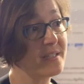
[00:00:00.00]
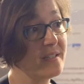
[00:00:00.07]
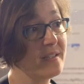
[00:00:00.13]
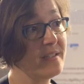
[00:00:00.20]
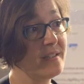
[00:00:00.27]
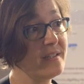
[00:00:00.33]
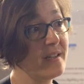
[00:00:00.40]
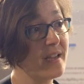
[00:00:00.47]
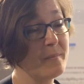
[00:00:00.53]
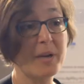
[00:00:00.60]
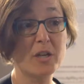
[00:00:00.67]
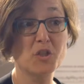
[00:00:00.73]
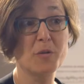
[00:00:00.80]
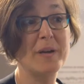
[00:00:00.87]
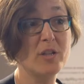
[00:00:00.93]
il, a une
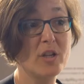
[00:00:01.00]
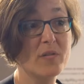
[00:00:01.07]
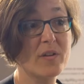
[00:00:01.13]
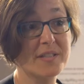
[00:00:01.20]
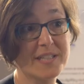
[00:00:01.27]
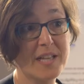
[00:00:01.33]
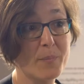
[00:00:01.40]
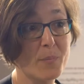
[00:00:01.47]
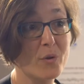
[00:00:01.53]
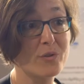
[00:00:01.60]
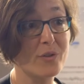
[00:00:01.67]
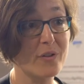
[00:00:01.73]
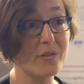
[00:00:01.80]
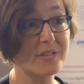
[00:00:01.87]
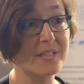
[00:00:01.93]
marge de manœuvre assez
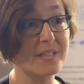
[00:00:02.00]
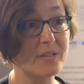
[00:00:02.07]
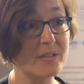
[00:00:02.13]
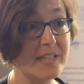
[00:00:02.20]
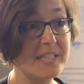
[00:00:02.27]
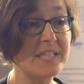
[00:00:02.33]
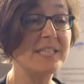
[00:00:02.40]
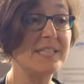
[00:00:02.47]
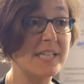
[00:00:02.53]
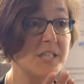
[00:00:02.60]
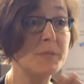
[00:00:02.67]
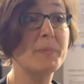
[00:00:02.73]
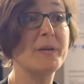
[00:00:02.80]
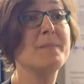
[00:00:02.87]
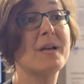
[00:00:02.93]
importante et il,
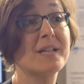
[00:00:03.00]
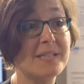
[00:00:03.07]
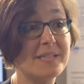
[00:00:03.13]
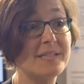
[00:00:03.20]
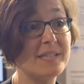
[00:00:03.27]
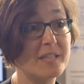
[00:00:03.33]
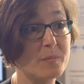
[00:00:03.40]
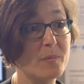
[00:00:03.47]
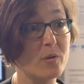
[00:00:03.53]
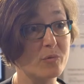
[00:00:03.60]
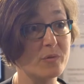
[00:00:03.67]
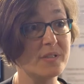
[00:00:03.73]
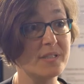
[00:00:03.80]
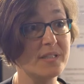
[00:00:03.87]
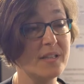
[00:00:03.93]
s'exprime artistiquement
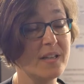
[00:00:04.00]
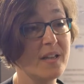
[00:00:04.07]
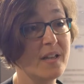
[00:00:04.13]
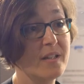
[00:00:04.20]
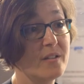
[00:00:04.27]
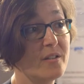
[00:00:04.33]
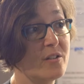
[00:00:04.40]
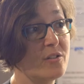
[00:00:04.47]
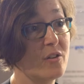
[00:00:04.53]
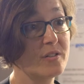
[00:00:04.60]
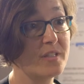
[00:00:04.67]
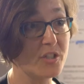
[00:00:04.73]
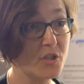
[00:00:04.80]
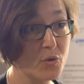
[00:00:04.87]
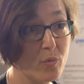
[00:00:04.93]
aussi dans
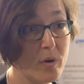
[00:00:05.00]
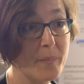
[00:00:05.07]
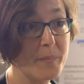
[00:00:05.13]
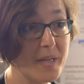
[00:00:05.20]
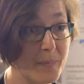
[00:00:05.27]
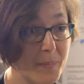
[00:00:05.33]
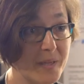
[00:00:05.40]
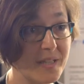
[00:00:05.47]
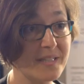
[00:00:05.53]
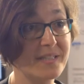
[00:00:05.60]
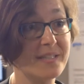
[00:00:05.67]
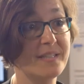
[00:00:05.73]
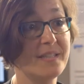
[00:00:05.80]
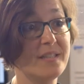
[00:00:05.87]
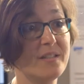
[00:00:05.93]
des choix bien
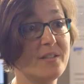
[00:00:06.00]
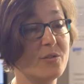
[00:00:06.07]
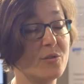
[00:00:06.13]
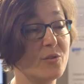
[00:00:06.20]
précis